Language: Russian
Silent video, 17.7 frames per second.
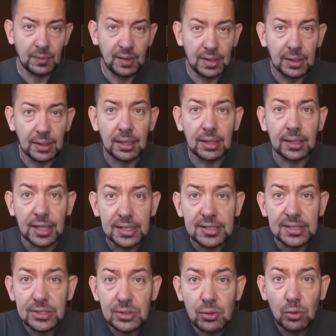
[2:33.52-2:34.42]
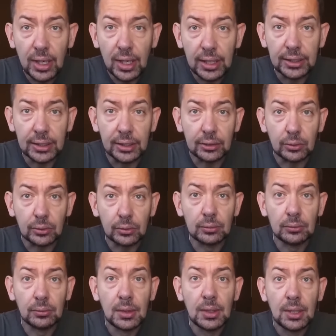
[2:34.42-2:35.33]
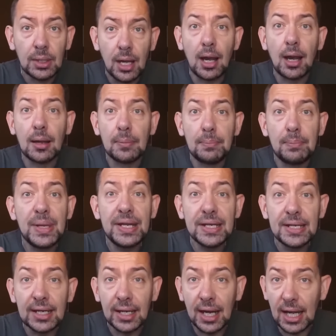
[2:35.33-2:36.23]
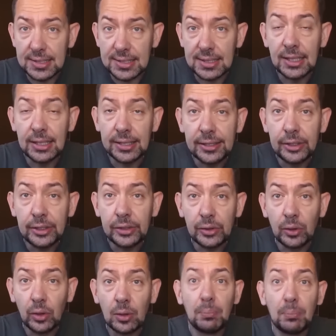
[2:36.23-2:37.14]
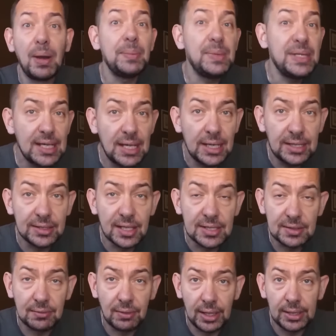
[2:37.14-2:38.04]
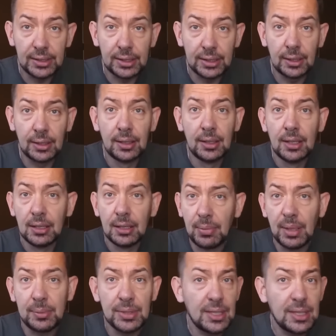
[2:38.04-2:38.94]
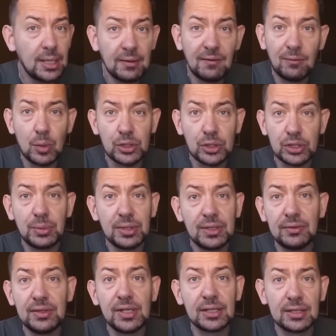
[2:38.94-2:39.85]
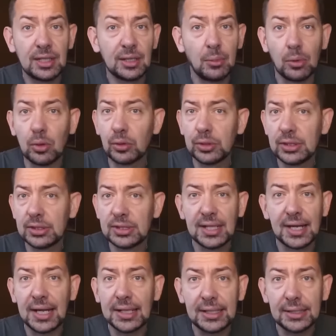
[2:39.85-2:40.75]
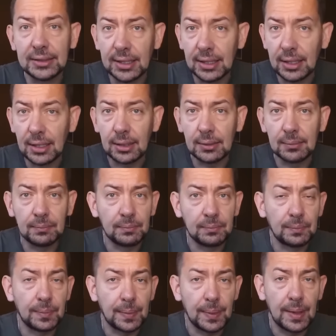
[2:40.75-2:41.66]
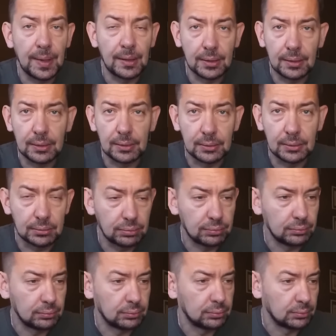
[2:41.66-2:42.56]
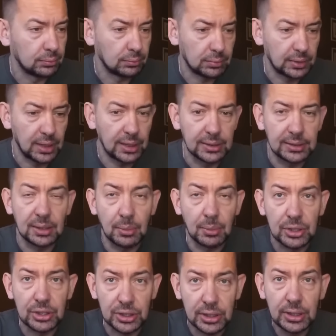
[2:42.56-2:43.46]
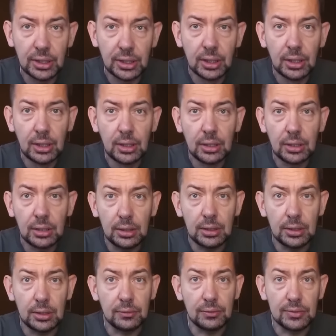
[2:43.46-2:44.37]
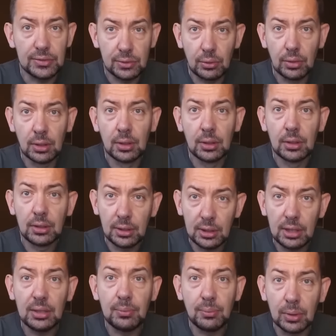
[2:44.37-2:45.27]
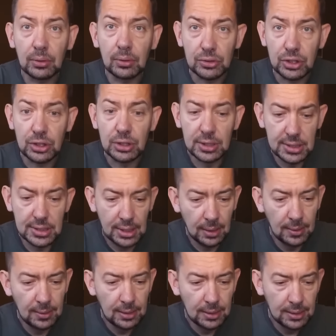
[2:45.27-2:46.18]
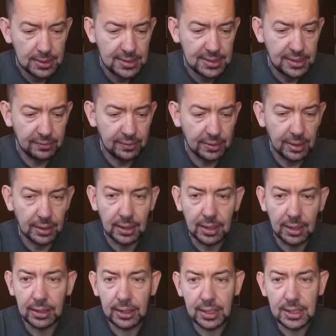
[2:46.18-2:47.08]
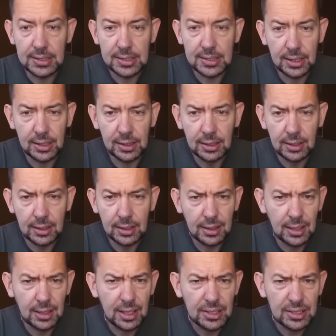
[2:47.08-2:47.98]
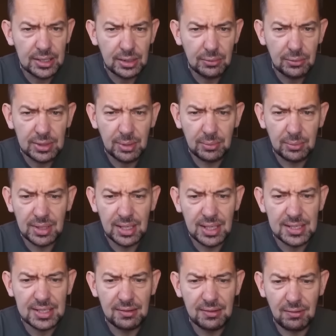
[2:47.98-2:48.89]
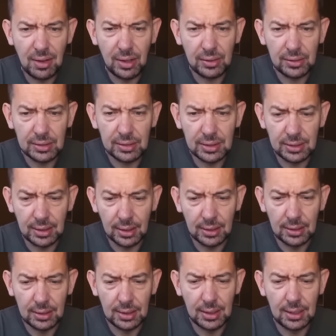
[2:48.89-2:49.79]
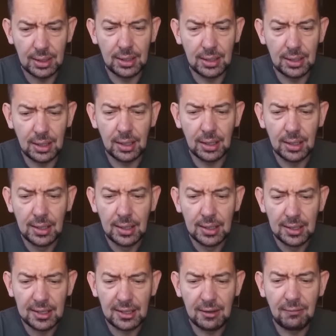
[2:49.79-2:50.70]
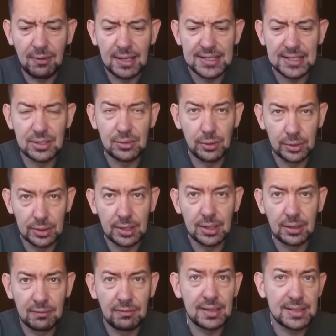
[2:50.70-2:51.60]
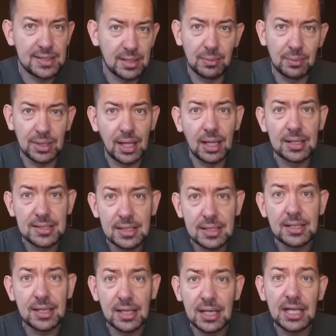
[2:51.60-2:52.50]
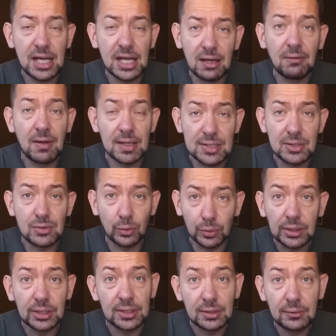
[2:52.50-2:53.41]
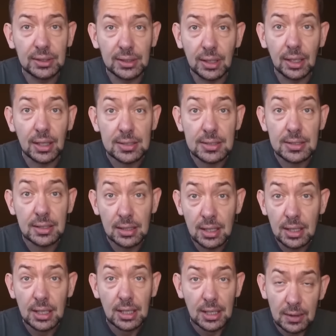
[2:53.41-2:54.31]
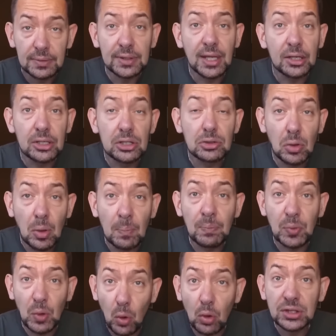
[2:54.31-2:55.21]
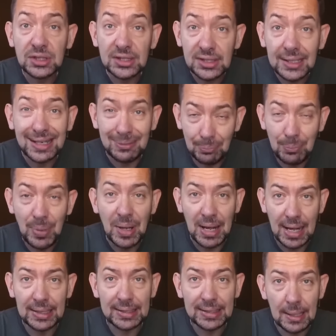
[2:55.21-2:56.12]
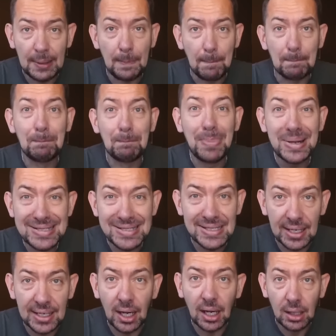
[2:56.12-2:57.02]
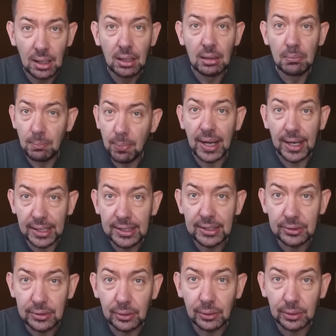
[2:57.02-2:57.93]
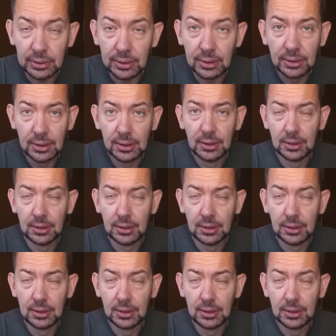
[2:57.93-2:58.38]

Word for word: э, российскую ракету, а, перекрасили ее, поменяли название, поменяли, может быть, в некотором роде траки на, на, на этой машине, и все. И получился северокорейский, как же его там называют-то? Ага, Хвасонг 18 или Хвасонг 19. Так что оттропь она быстро пройдет.